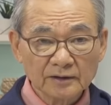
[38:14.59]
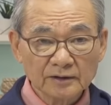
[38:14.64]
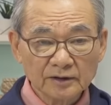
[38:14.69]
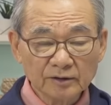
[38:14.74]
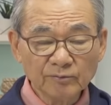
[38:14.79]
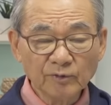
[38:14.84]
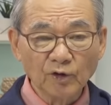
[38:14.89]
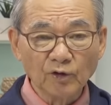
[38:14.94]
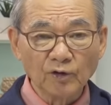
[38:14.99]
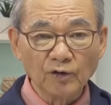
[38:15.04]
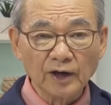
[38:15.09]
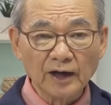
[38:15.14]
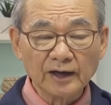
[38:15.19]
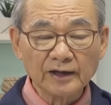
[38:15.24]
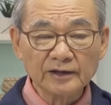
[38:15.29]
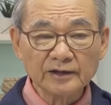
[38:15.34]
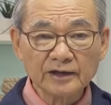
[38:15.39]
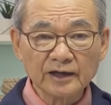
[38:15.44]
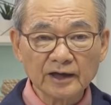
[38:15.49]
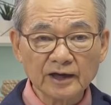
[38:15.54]
でも
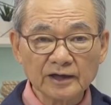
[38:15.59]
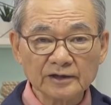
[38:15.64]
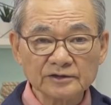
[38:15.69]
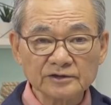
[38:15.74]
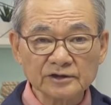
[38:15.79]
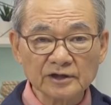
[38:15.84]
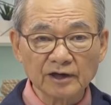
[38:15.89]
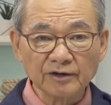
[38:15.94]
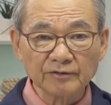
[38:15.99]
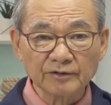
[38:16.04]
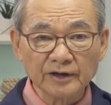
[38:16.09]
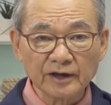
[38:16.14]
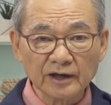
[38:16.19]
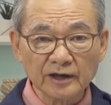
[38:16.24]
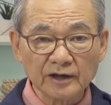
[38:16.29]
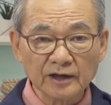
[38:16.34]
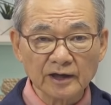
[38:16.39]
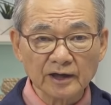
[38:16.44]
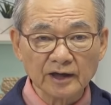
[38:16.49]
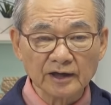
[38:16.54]
背景が違う、
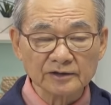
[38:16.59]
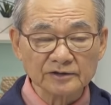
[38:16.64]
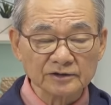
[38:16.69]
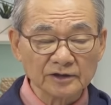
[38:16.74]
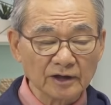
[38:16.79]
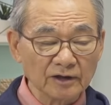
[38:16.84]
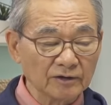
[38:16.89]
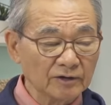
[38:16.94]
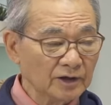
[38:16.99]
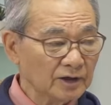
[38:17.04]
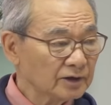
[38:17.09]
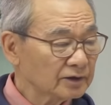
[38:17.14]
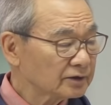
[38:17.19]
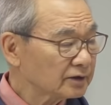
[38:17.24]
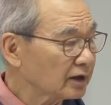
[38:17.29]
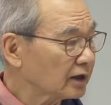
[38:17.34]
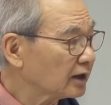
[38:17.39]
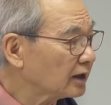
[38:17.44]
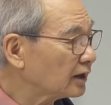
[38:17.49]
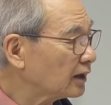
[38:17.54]
経験が違う。
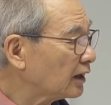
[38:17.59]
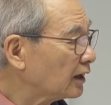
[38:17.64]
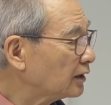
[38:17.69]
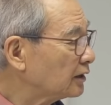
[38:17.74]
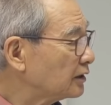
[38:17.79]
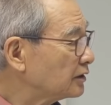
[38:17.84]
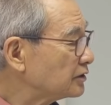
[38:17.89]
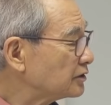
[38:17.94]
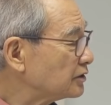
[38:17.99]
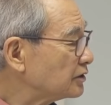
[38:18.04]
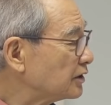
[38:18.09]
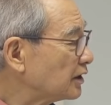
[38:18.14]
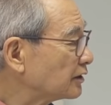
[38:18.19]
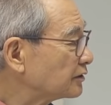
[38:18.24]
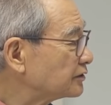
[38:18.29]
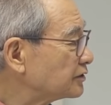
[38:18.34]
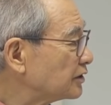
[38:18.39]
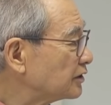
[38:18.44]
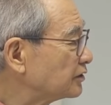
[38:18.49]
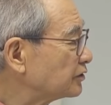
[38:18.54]
だから新
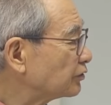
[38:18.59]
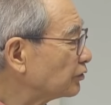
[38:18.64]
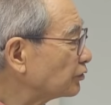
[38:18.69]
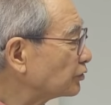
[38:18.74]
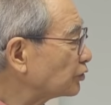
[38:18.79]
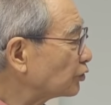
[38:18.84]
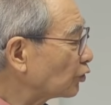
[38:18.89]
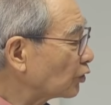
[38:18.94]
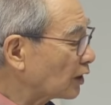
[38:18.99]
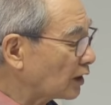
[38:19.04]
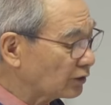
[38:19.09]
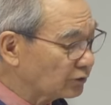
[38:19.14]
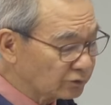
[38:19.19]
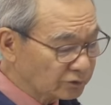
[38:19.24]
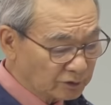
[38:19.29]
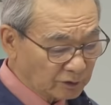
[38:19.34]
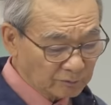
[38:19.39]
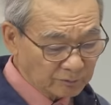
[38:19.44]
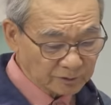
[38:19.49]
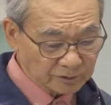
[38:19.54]
約聖書の書簡を
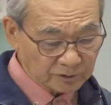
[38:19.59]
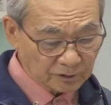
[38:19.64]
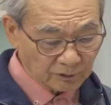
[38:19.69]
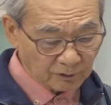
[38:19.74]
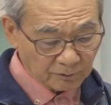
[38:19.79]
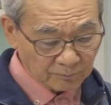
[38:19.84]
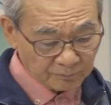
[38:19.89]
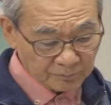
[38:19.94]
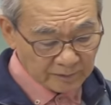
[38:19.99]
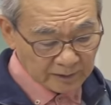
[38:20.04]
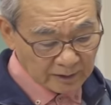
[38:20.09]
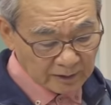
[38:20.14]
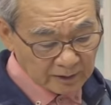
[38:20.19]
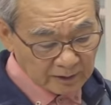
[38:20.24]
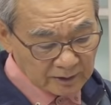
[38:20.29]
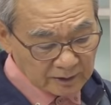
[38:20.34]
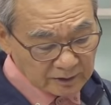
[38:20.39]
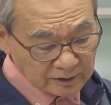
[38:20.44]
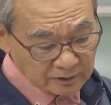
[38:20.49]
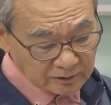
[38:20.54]
読むと、
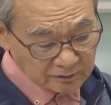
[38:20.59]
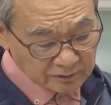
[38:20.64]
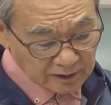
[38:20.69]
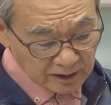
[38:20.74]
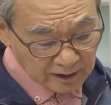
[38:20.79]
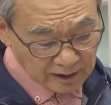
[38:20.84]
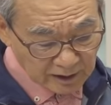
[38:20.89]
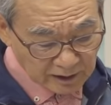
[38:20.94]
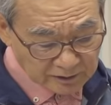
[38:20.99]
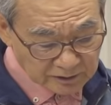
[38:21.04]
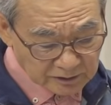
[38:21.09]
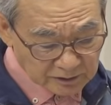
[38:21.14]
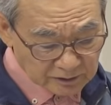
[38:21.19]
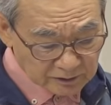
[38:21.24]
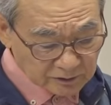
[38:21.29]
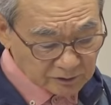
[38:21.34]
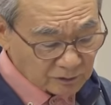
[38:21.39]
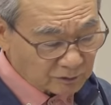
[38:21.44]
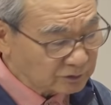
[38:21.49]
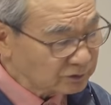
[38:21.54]
ユダヤ
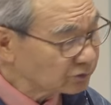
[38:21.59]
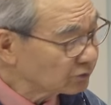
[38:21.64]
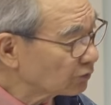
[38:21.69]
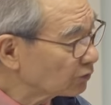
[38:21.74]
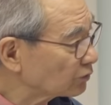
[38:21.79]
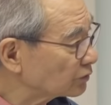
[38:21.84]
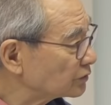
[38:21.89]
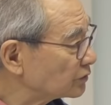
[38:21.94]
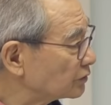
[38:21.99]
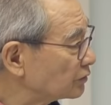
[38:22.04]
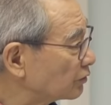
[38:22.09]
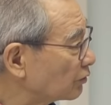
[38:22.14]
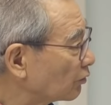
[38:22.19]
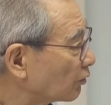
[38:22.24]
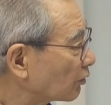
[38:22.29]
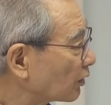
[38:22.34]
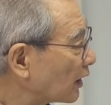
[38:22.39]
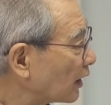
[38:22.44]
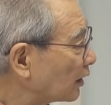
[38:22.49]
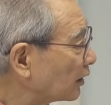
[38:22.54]
人と異邦人
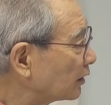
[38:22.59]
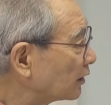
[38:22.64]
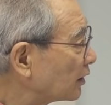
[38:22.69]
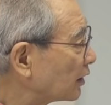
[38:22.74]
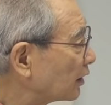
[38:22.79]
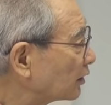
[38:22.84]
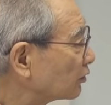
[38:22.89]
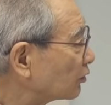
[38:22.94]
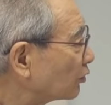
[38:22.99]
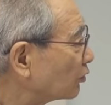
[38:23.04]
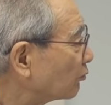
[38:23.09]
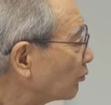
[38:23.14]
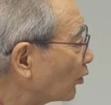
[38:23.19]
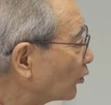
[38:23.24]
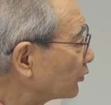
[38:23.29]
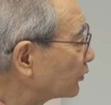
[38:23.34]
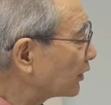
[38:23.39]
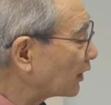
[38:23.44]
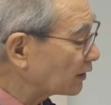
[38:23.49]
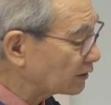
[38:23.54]
の関係という
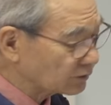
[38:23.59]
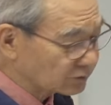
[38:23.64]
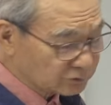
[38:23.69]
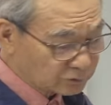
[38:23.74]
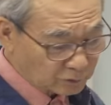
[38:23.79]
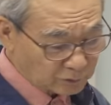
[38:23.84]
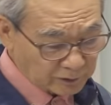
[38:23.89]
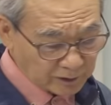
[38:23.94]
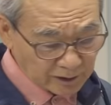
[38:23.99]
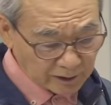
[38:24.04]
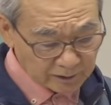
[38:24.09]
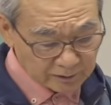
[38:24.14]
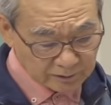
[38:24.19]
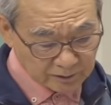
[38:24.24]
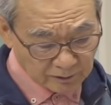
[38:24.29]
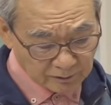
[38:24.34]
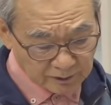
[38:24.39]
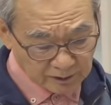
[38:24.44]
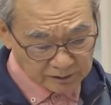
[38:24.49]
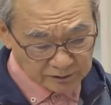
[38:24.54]
問題を取り上げ
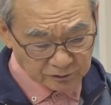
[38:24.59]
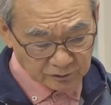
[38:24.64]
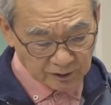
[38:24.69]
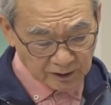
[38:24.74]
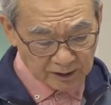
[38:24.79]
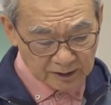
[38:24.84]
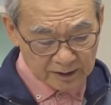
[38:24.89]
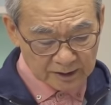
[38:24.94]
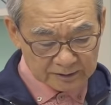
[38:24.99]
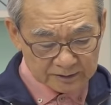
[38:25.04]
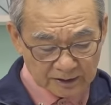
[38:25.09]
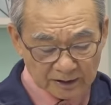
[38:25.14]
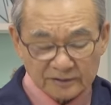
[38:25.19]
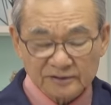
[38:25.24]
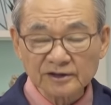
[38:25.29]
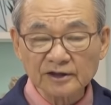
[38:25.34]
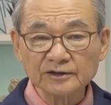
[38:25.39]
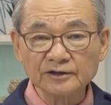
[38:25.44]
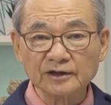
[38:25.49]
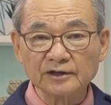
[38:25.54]
ている箇所がたく
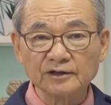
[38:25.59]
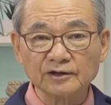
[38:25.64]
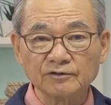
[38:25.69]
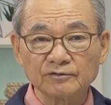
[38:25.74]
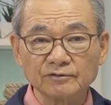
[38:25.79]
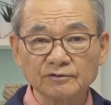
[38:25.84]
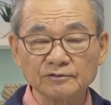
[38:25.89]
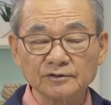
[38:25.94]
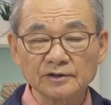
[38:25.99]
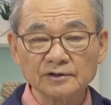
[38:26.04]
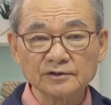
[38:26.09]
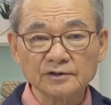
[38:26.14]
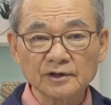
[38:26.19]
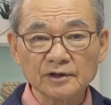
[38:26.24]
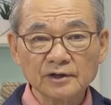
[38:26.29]
さん出てくるんです。